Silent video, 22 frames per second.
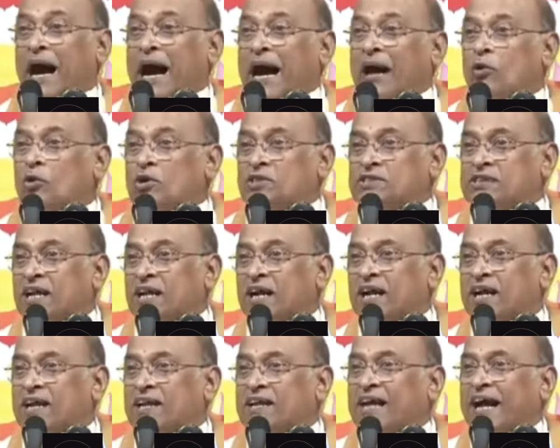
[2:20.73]
మన
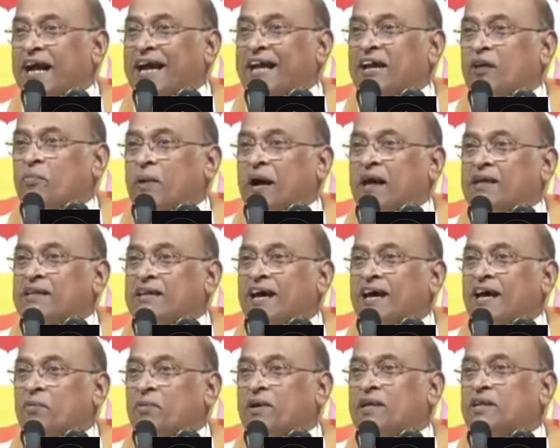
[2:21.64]
ఆలోచనలన్నీ ఆయన
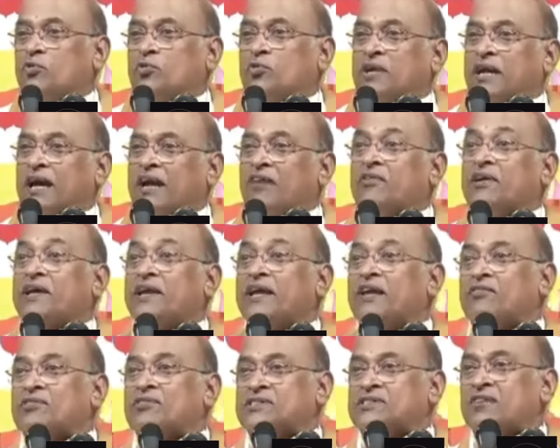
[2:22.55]
పాదాల మీద ఉండాలి
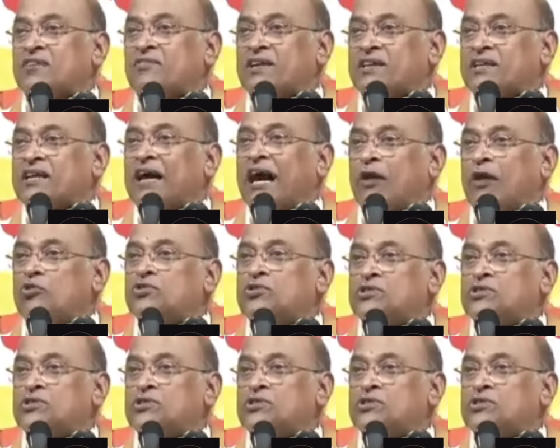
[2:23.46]
వేరే విషయం ఏది